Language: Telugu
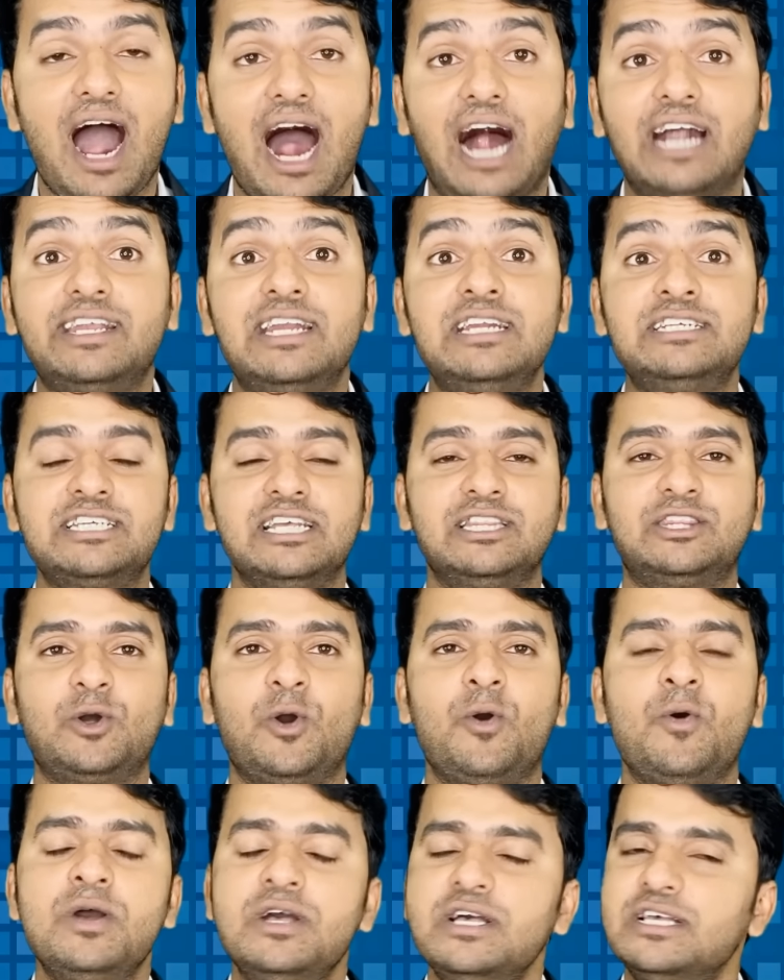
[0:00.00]
అటెన్షన్తో
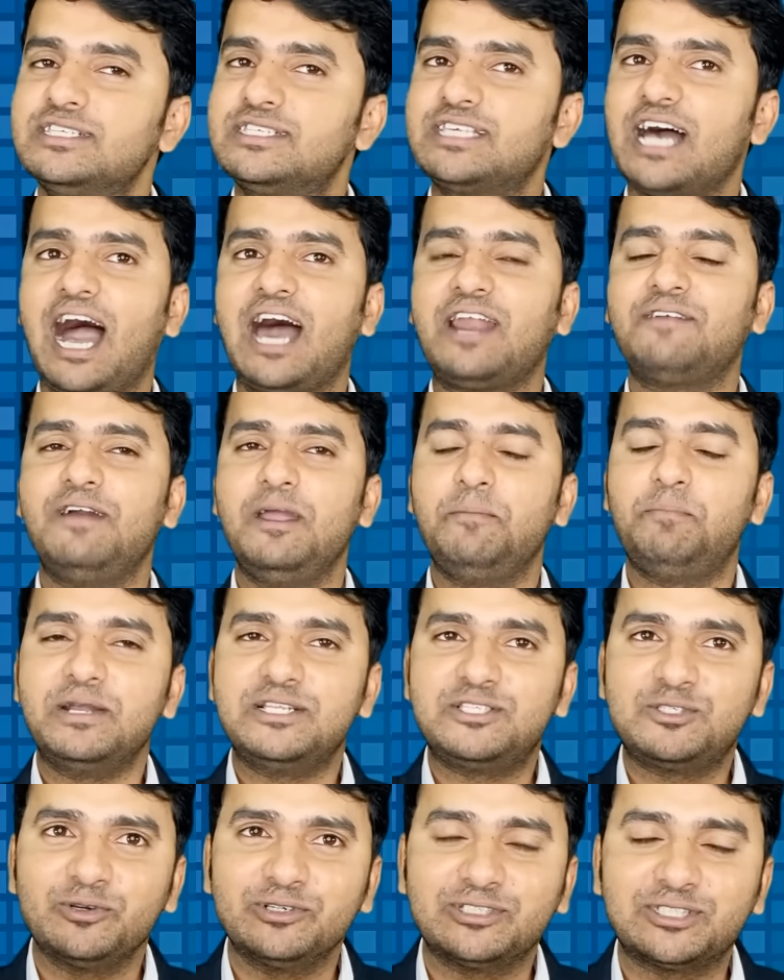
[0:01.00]
సార్ వైపే
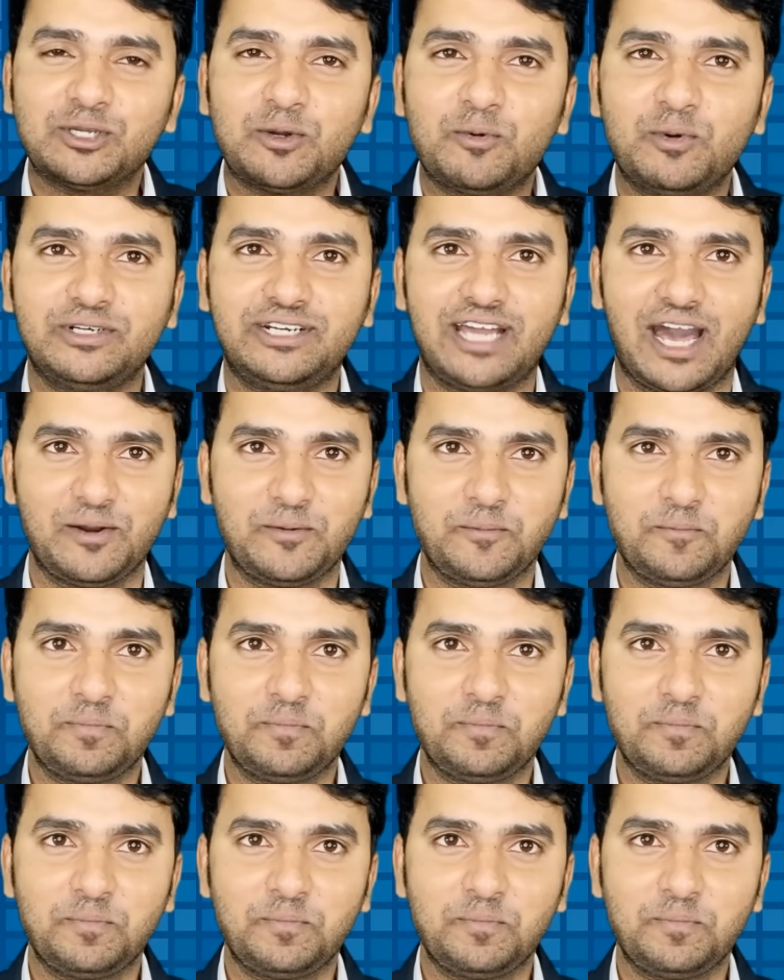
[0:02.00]
చూస్తూ ఉంటారు